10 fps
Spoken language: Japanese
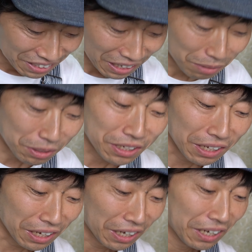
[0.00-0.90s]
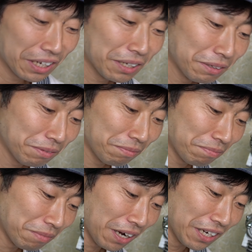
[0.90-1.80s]
やりましたね
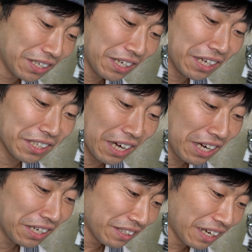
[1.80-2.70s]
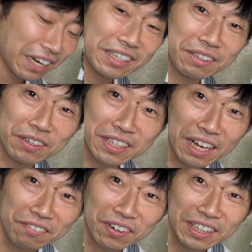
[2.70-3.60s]
まあいいんじゃないですかってな感じで皆
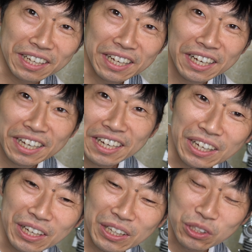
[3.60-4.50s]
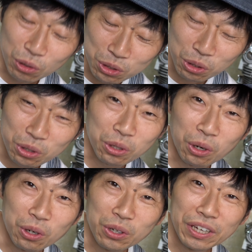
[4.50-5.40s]
さんまたねちょこちょこと、
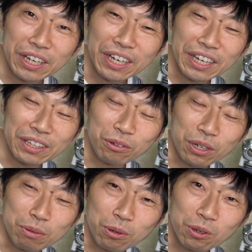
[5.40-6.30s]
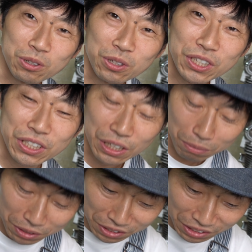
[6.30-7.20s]
えー、ドリーム50をいじっていき
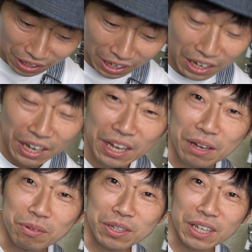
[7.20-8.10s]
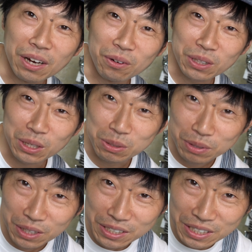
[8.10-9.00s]
ますんで皆さんお楽しみ
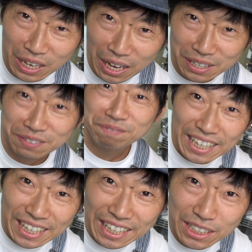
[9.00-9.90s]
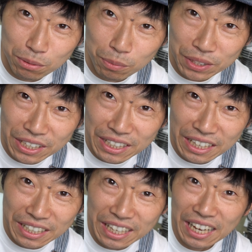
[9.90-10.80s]
くださいいつも見ていた
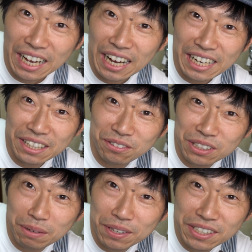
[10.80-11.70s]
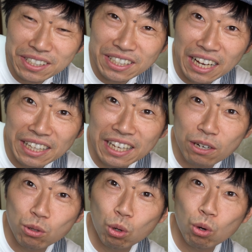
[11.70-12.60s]
だいてありがとうございます
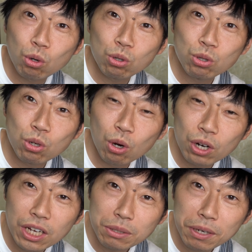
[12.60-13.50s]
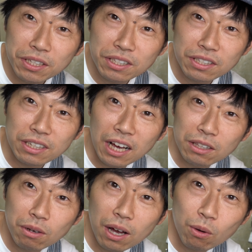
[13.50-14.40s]
チャンネル登録お願いしますあ
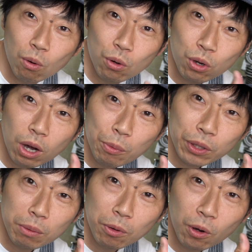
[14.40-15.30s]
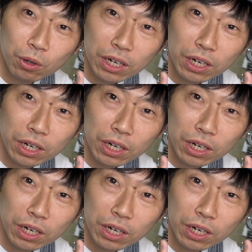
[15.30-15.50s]
とは高評価ボタンもお